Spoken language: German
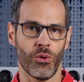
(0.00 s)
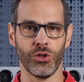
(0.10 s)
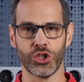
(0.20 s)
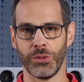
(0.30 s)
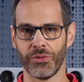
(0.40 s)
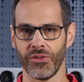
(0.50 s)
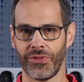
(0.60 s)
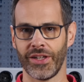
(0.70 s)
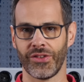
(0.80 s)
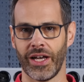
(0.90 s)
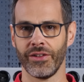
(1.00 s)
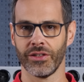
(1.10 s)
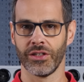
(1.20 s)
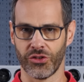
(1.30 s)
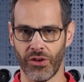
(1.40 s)
und schlimmstenfalls
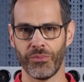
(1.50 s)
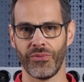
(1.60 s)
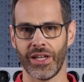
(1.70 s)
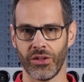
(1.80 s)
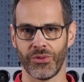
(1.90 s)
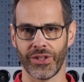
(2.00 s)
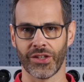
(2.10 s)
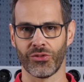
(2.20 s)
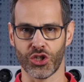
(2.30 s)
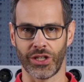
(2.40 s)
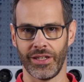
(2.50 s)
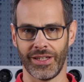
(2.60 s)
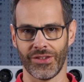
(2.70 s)
andere gedroppt werden, um sicherzustellen,